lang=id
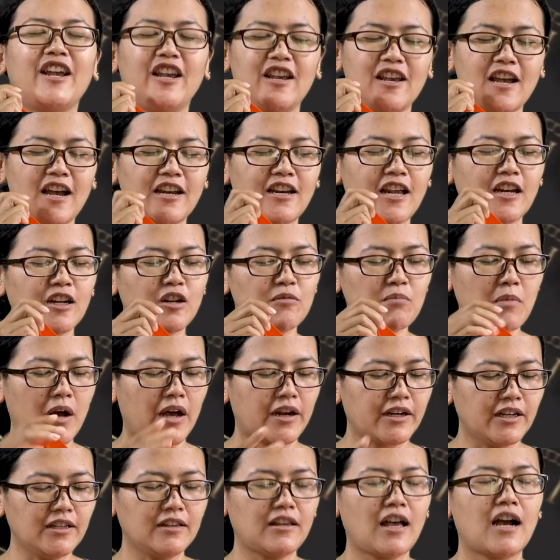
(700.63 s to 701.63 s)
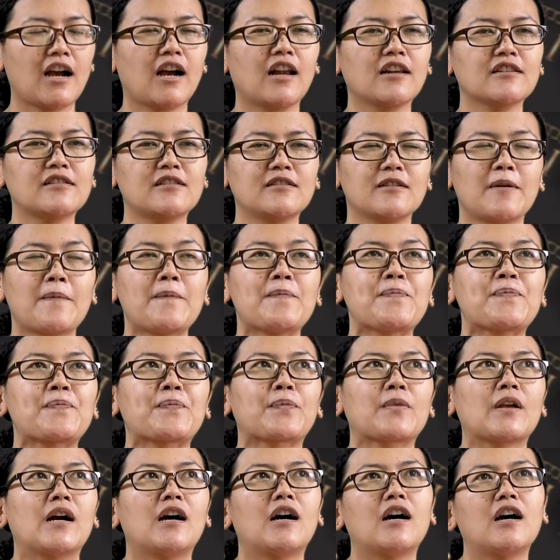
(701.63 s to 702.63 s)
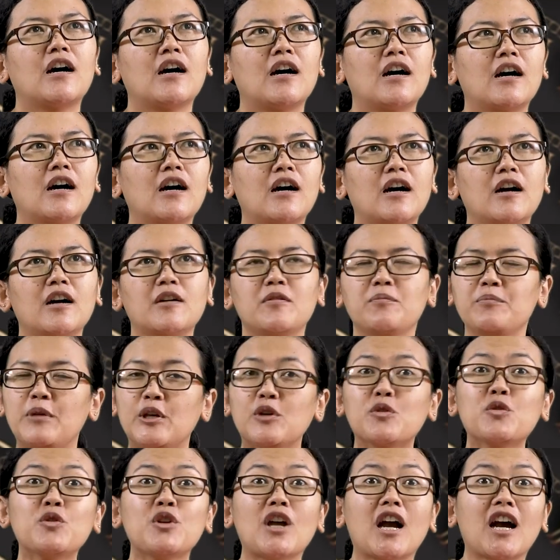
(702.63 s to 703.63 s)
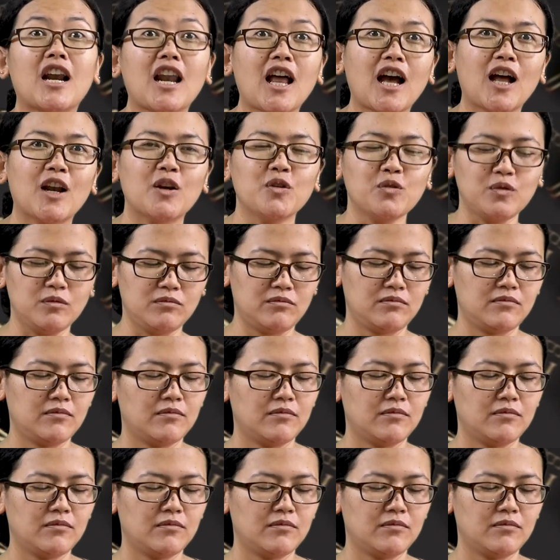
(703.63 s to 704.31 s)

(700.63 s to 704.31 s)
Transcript: Ya dan kemarin tanggal uh, minggu yang lalu